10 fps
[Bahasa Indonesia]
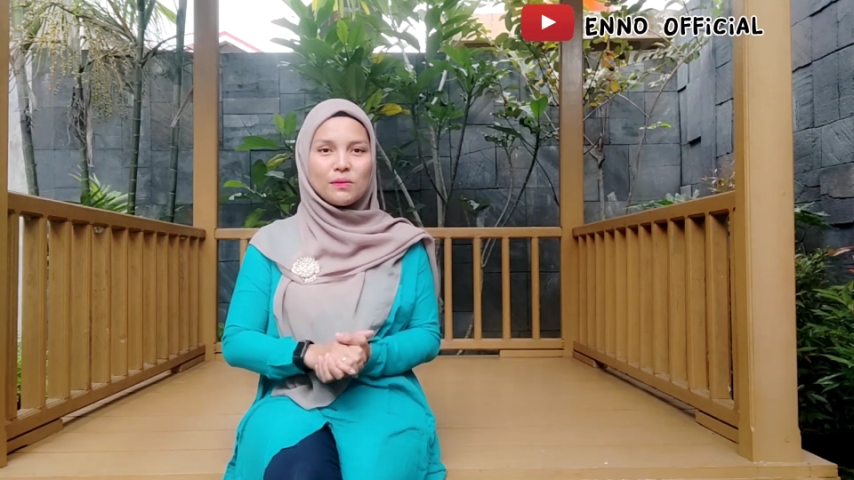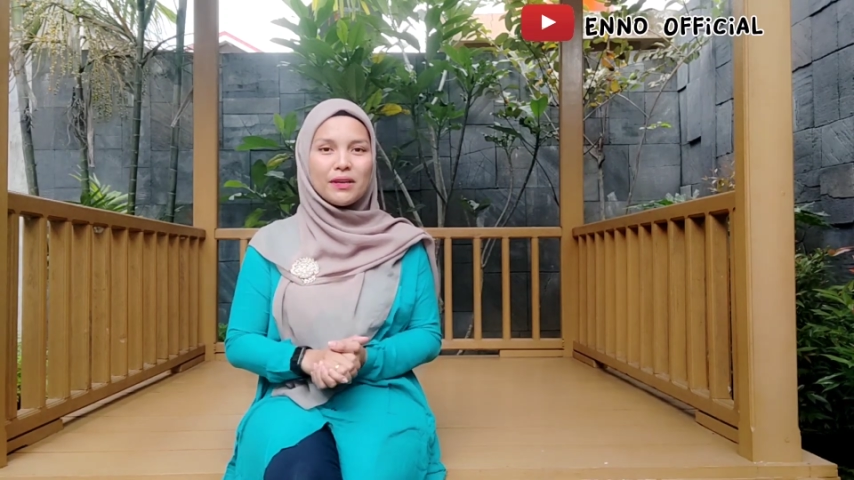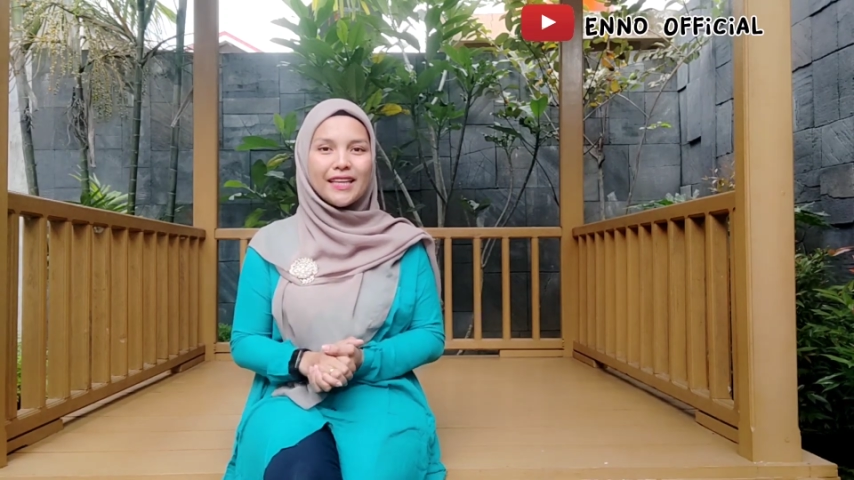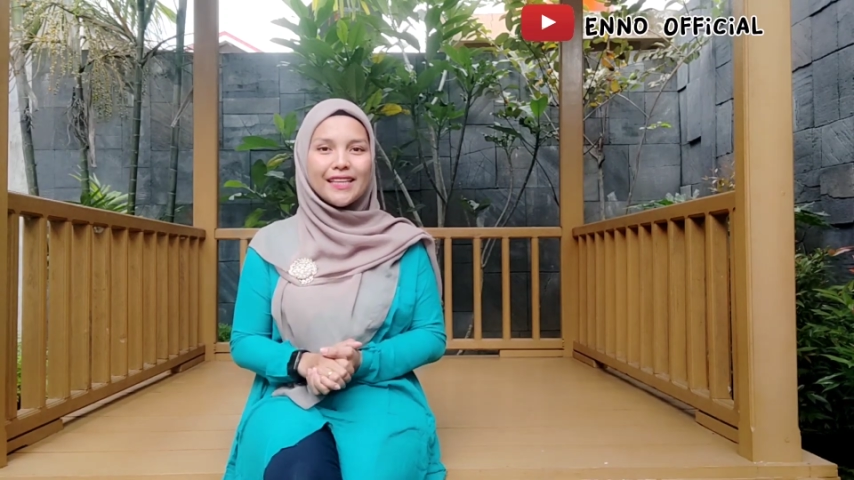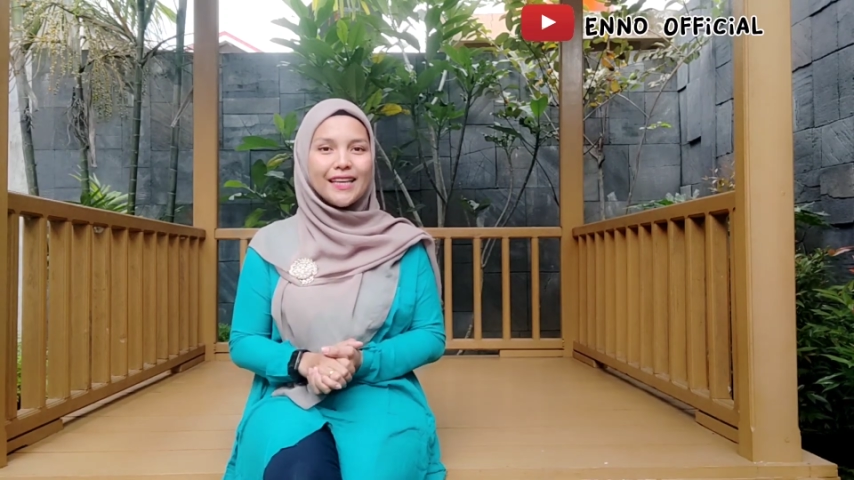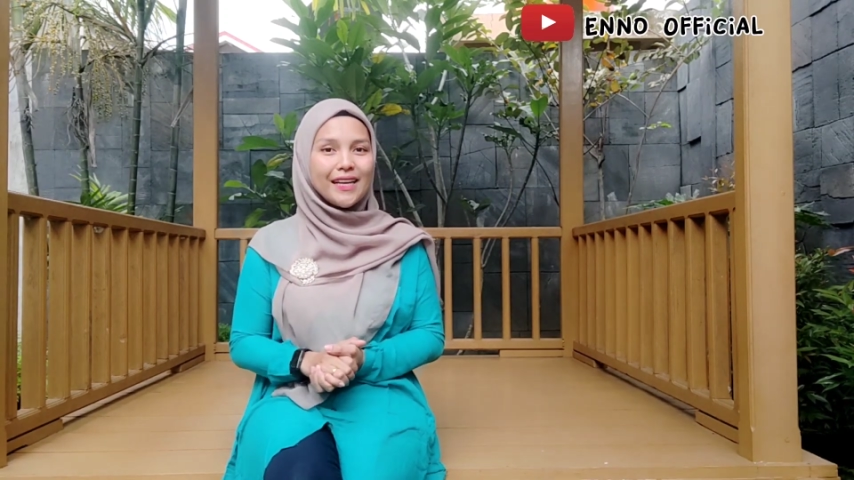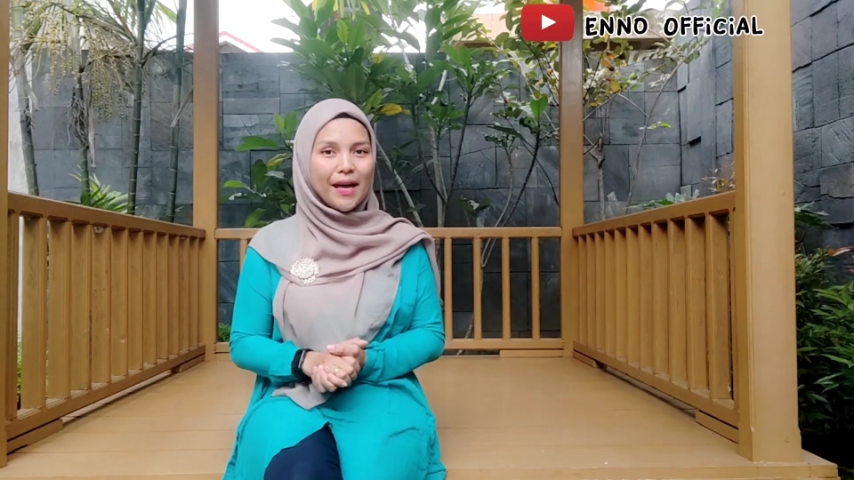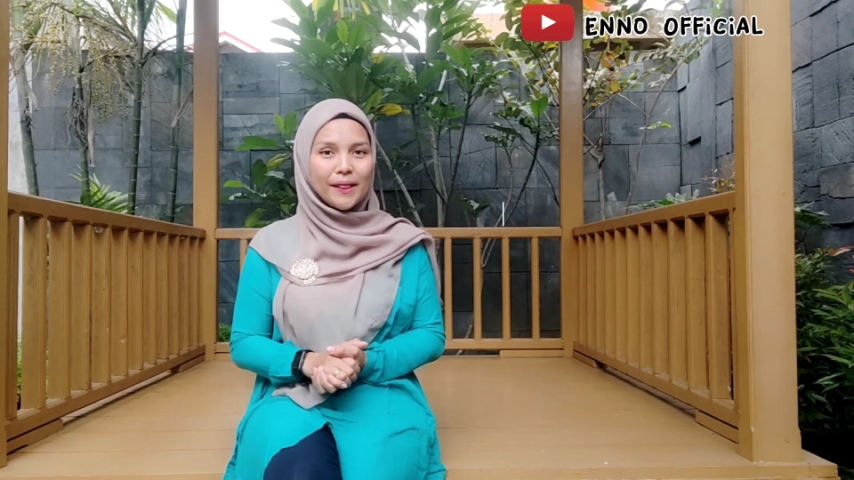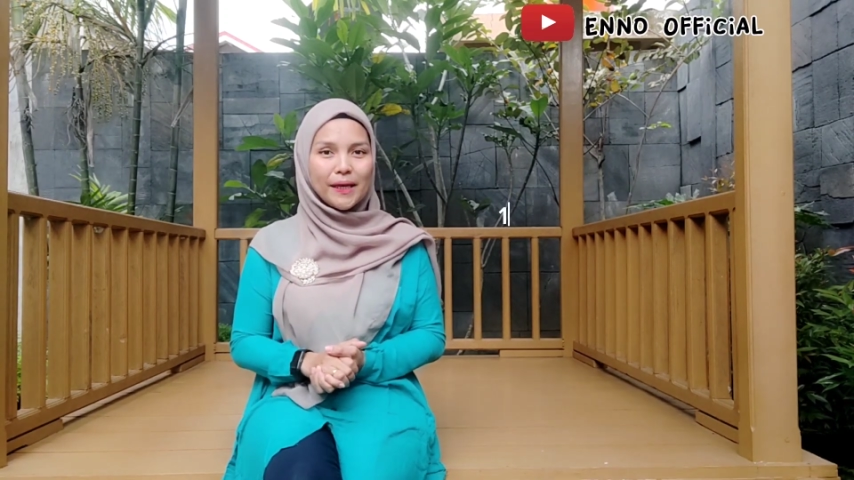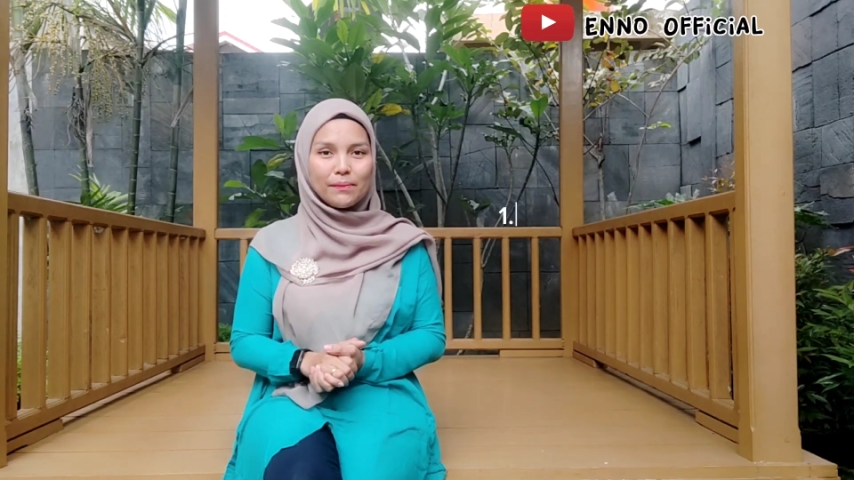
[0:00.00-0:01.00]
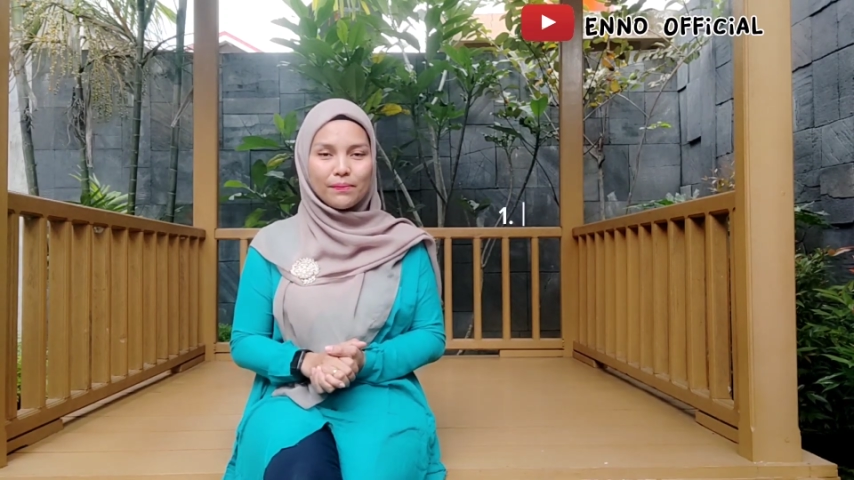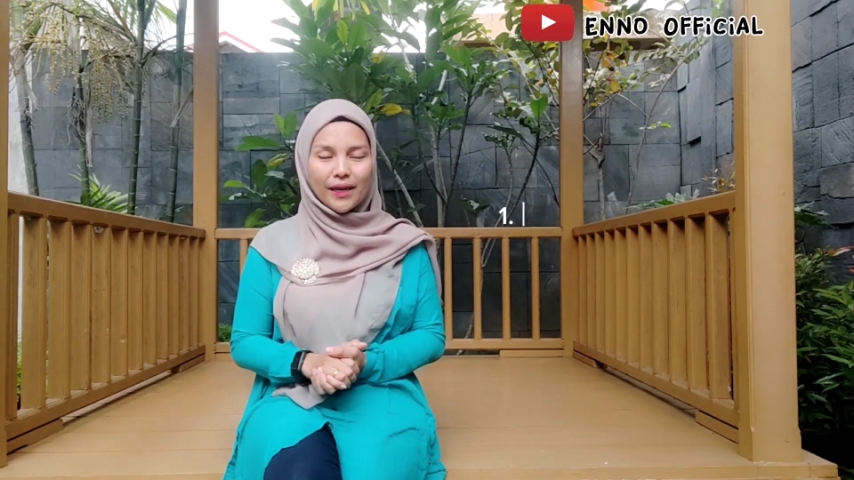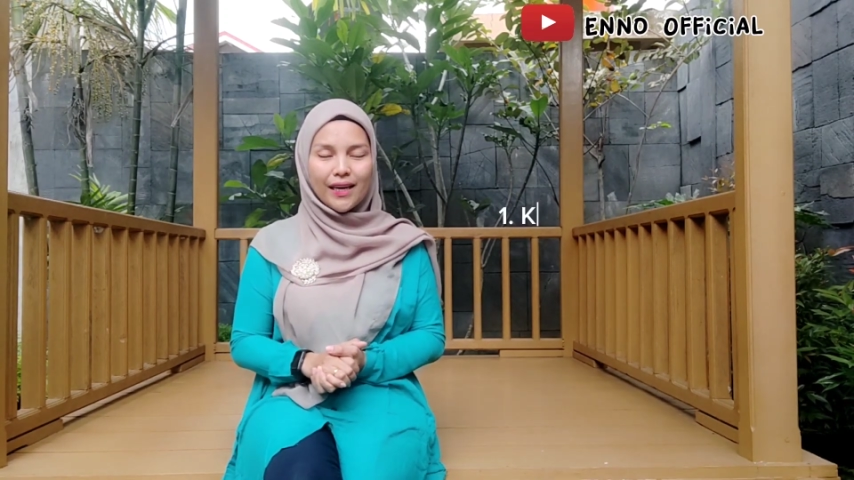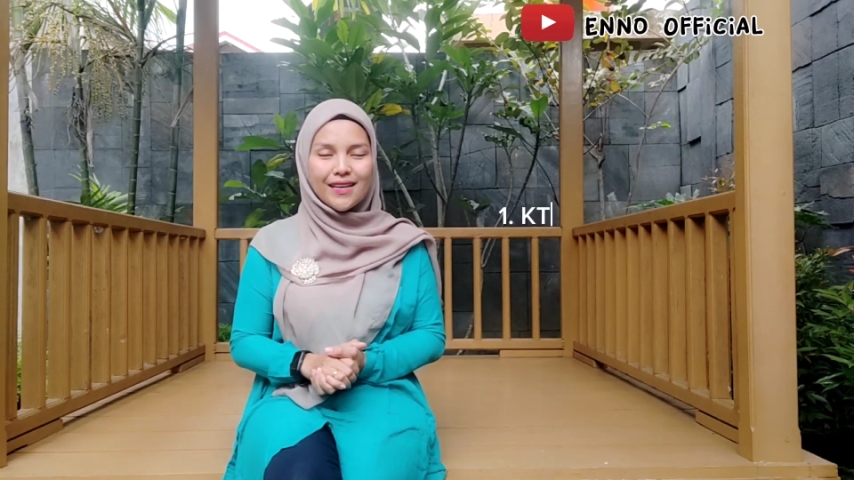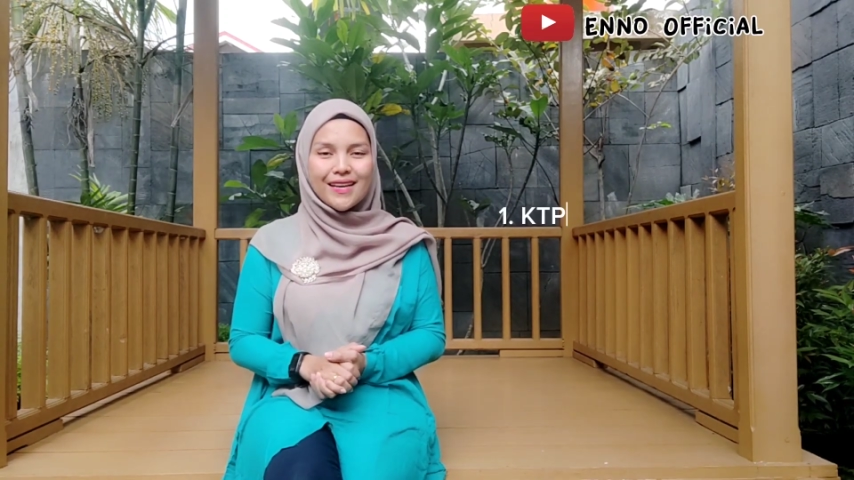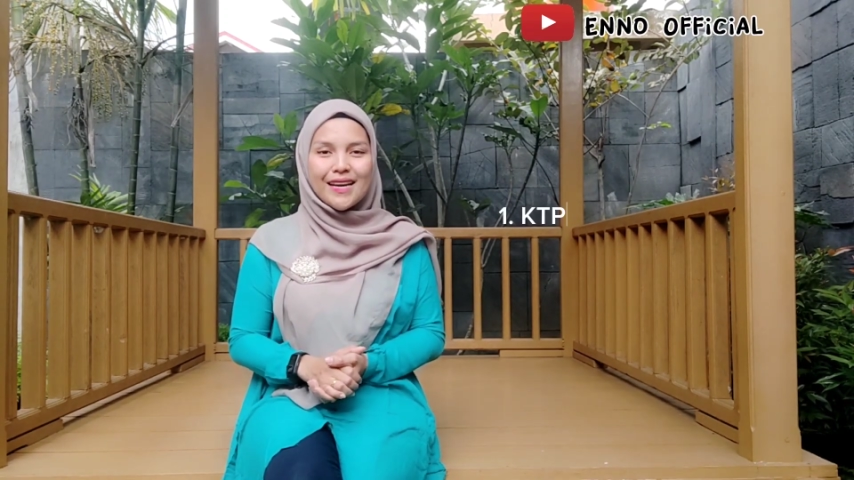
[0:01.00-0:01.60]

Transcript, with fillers: memiliki KTP,